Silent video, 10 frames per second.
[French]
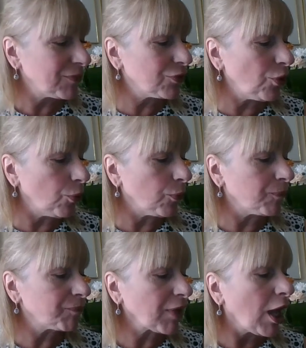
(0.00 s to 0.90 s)
2.
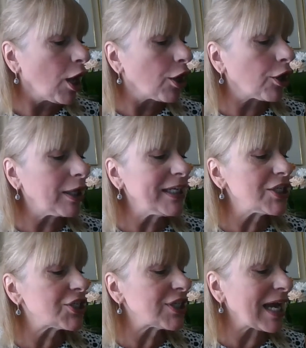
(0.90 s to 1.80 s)
Relie
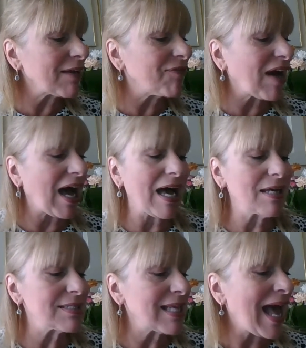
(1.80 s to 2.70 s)
chaque
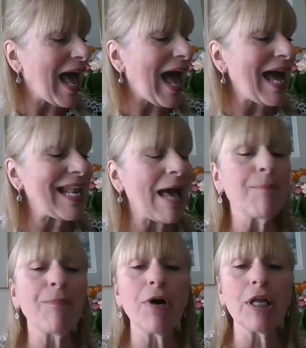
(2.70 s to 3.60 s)
phrase à la
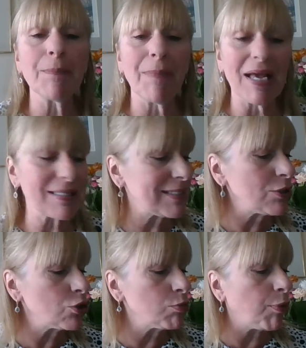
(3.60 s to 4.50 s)
bonne partie
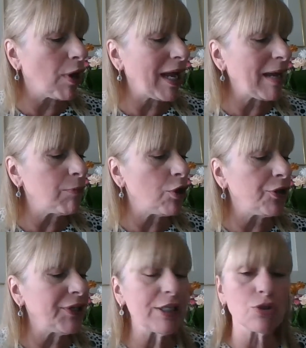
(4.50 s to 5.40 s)
du poème Le
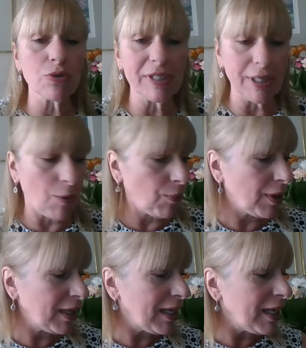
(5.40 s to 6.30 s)
nez du lion.
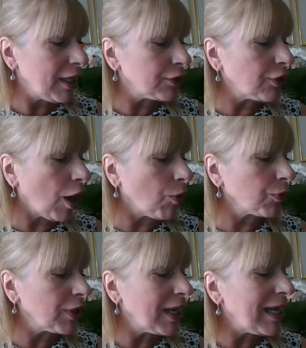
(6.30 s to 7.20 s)

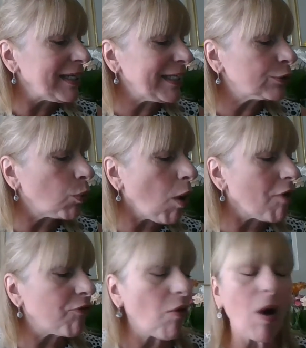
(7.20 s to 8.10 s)
Donc, les trois
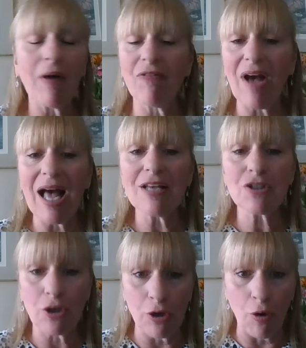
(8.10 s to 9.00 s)
phrases
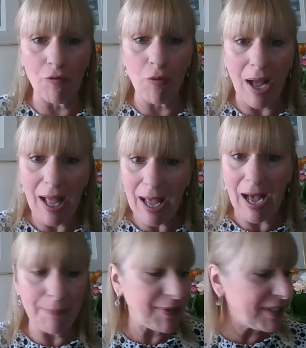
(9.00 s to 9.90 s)
que l'on voit,
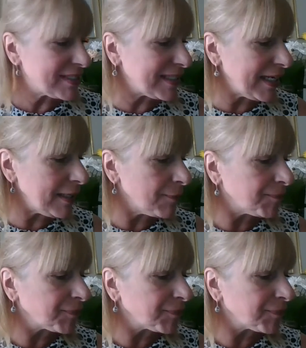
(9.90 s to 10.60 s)
ABC,